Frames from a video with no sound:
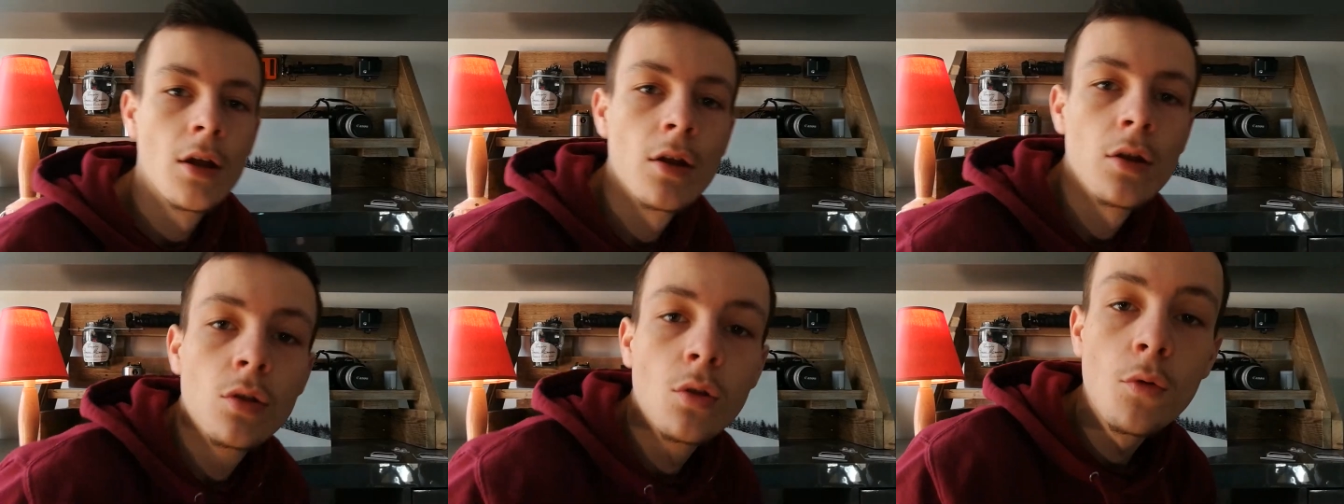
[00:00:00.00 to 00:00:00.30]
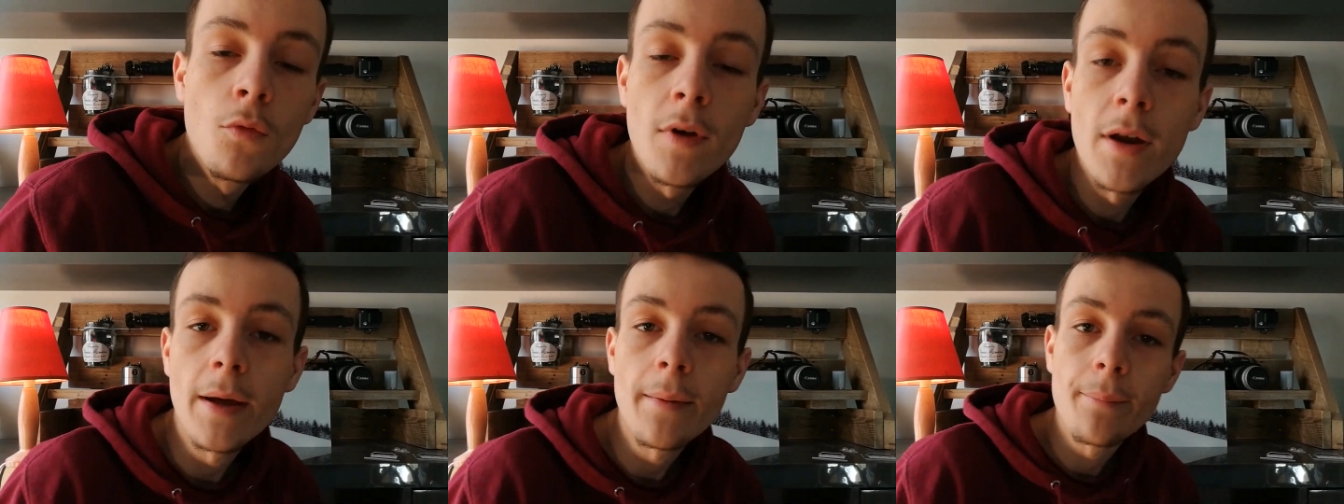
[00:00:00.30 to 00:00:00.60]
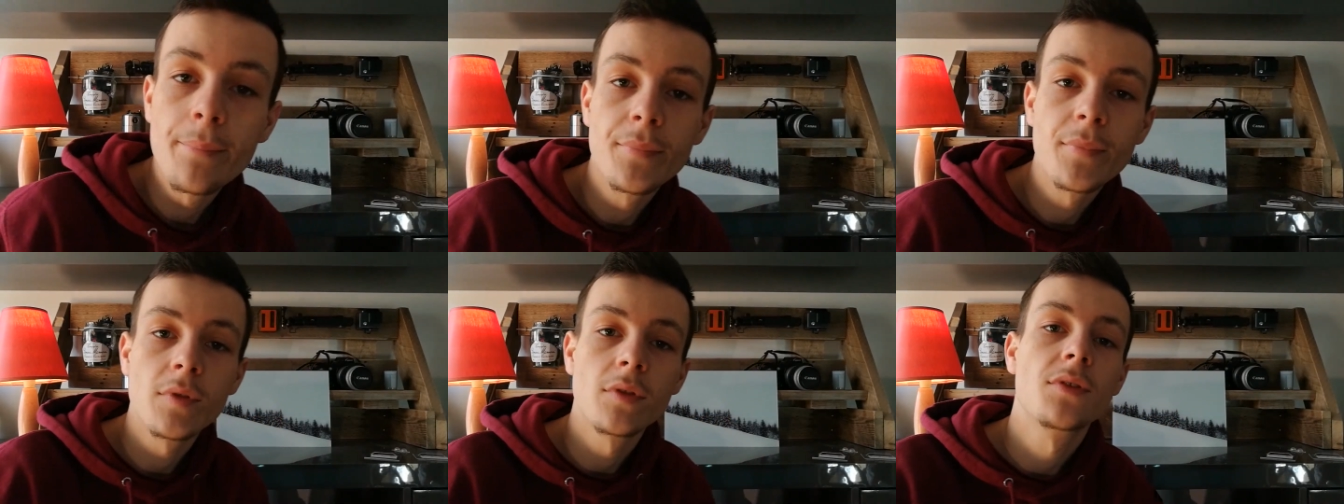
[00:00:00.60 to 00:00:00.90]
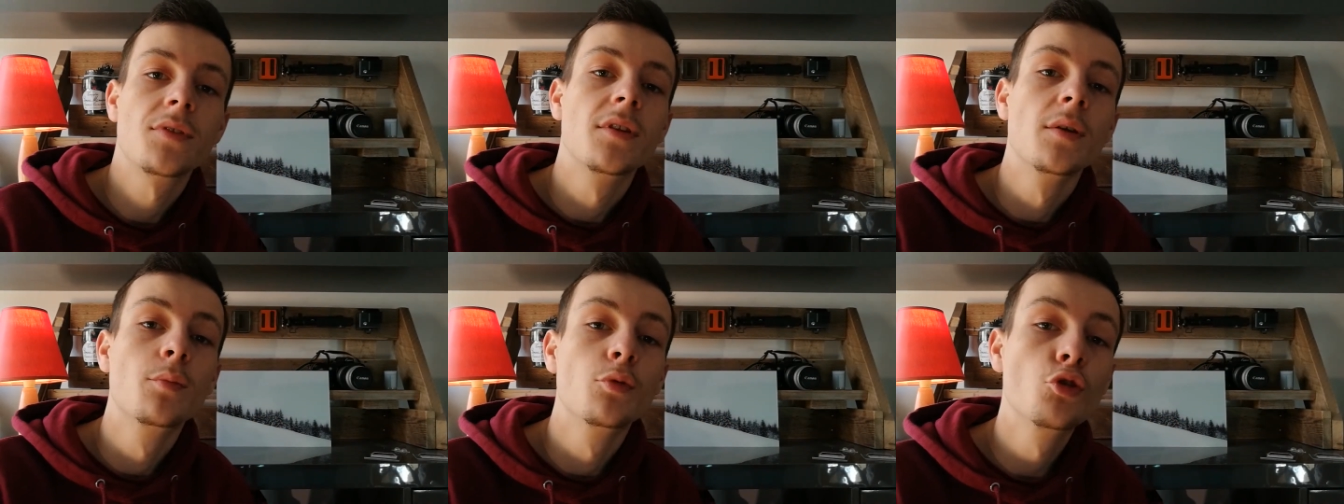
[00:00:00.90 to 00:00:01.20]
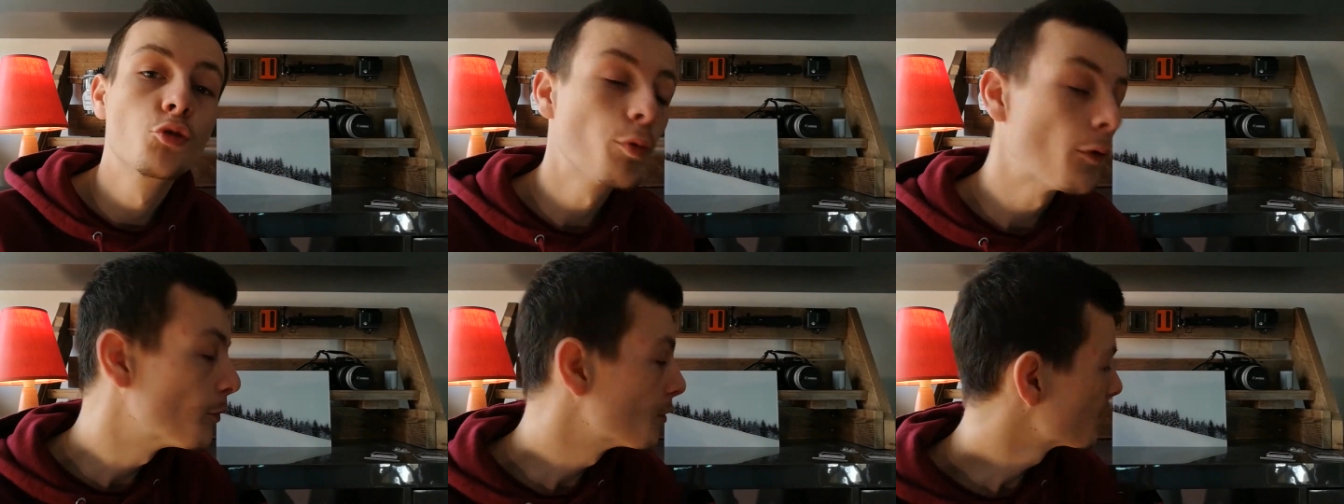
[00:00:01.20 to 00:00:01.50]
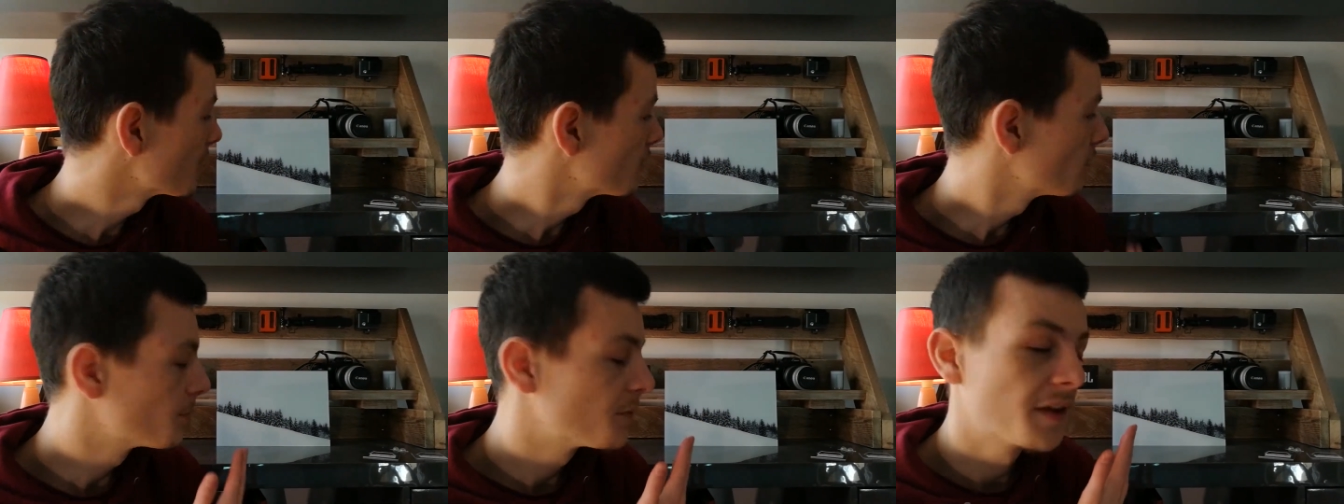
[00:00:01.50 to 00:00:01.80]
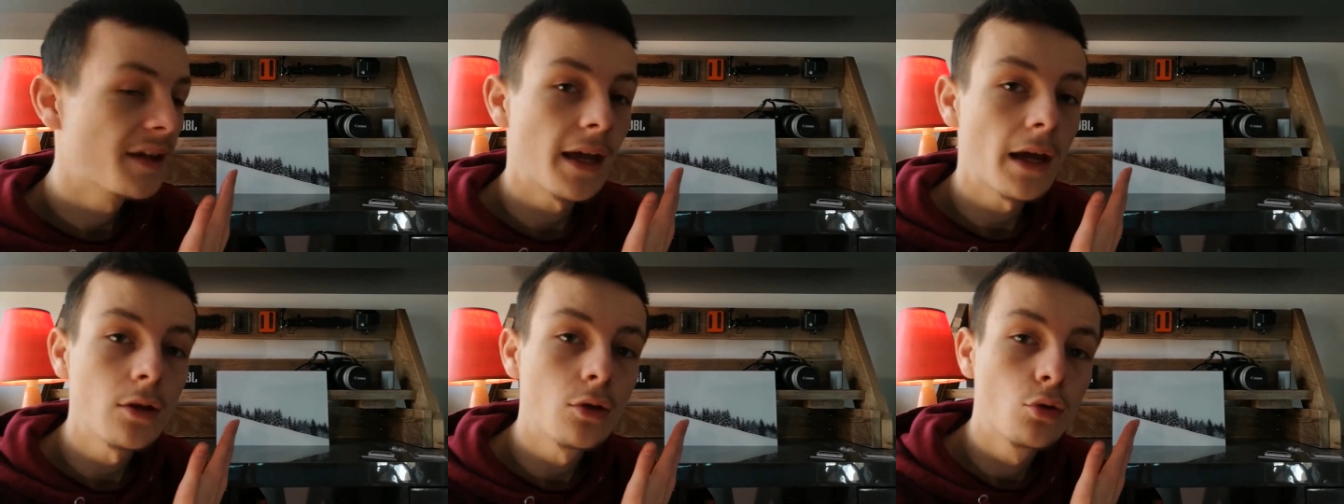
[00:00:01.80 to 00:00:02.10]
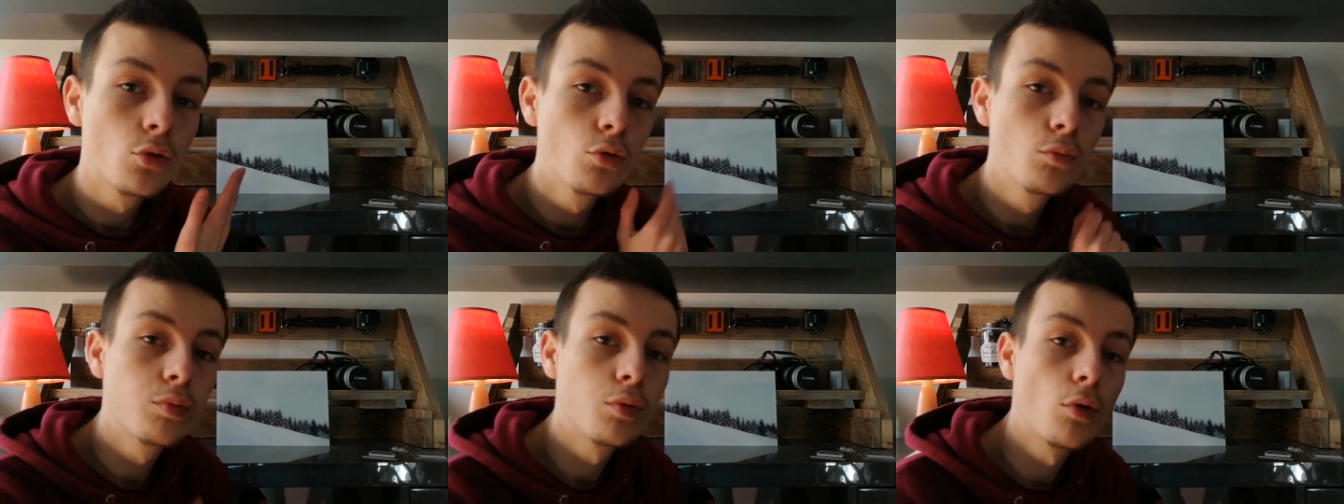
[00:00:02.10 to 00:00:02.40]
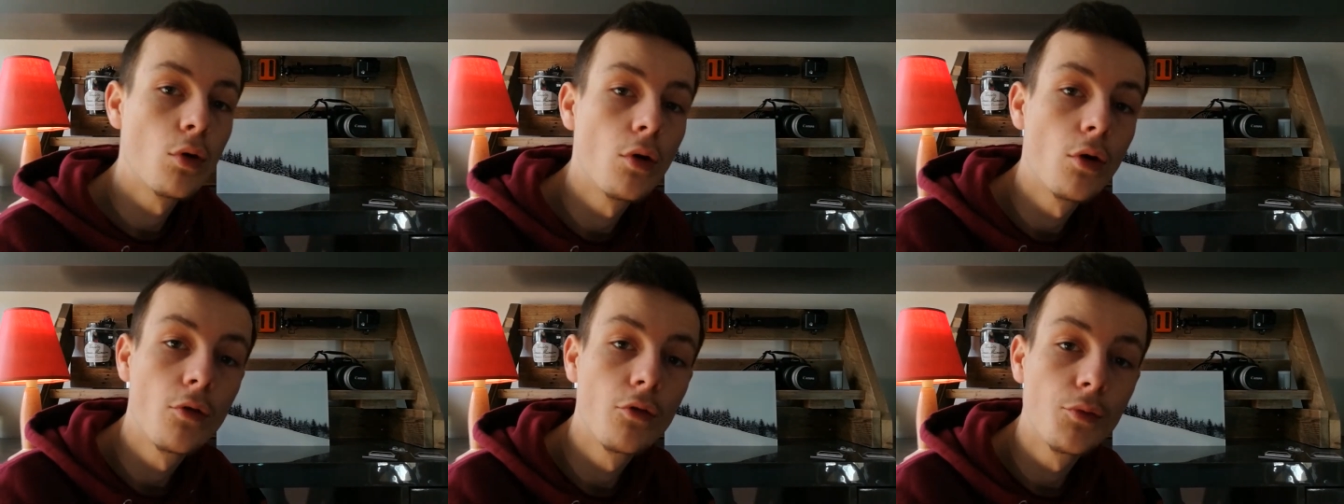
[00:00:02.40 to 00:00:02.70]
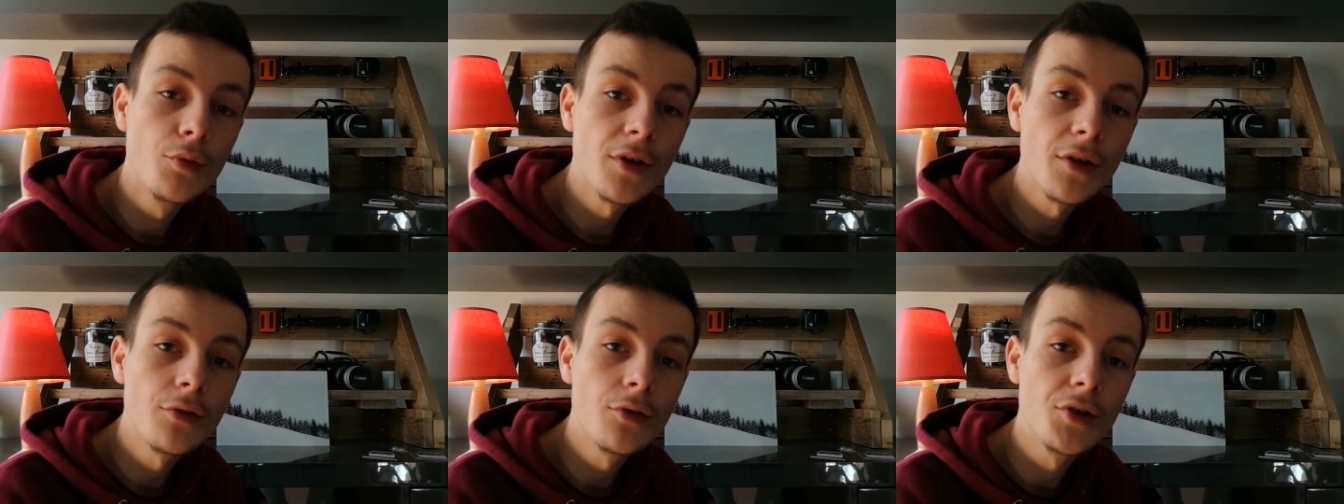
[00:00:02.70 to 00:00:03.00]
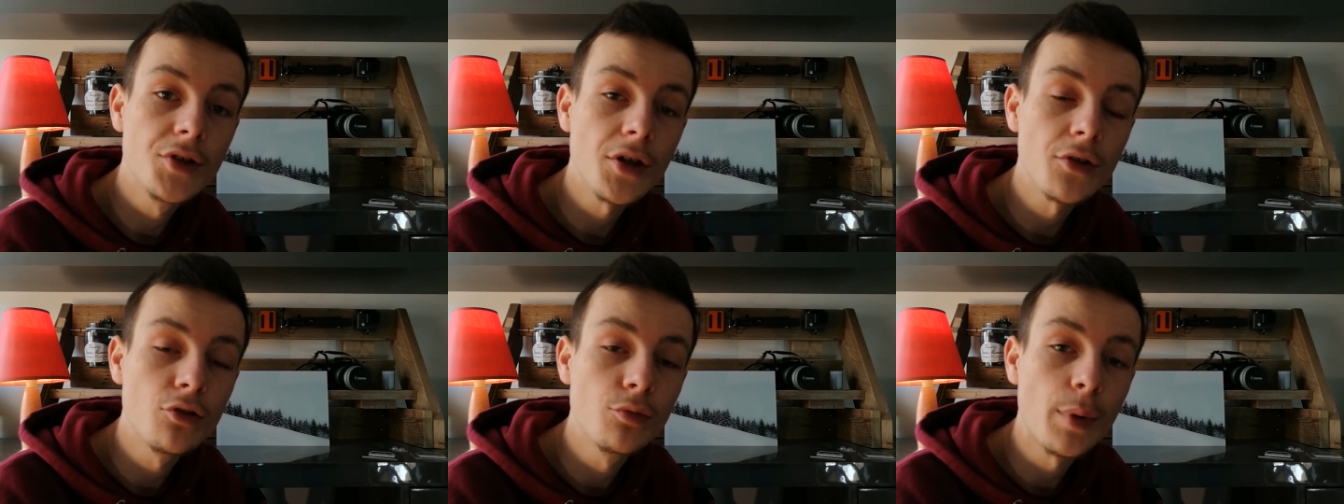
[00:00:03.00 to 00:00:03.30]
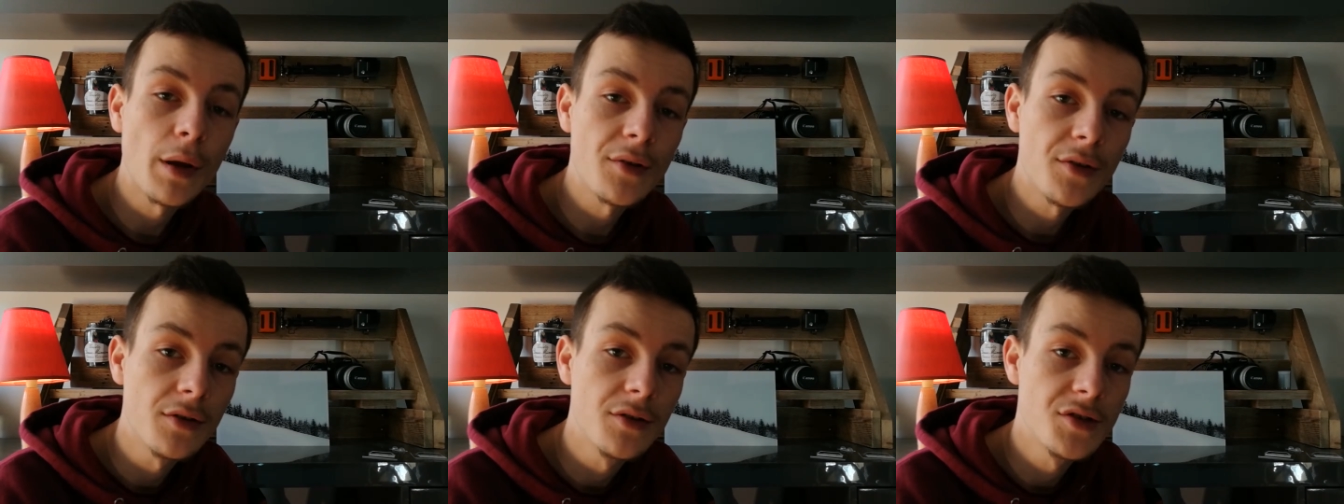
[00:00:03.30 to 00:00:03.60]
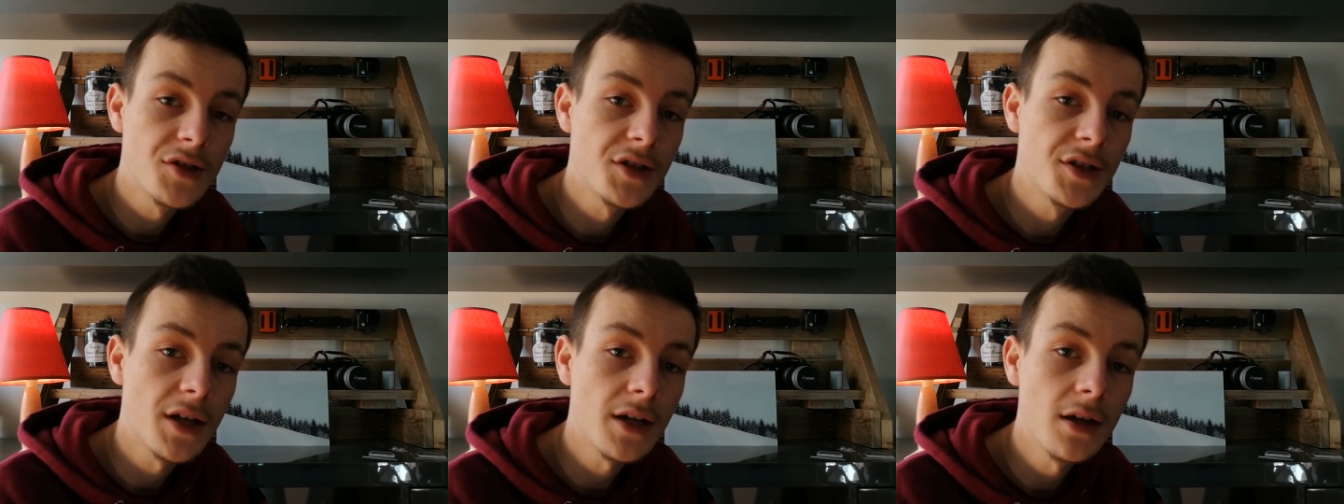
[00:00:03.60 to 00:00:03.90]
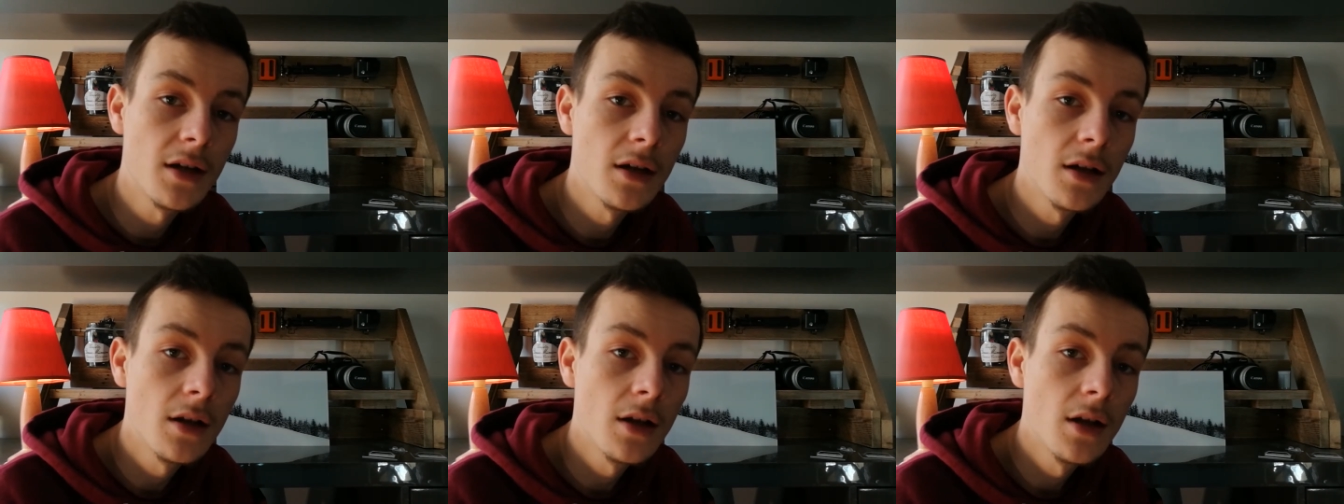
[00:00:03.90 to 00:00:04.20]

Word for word: Donc voilà, c'était juste pour montrer ce petit cas, du coup, pour euh, vous montrer ce que j'ai reçu par salle Digital.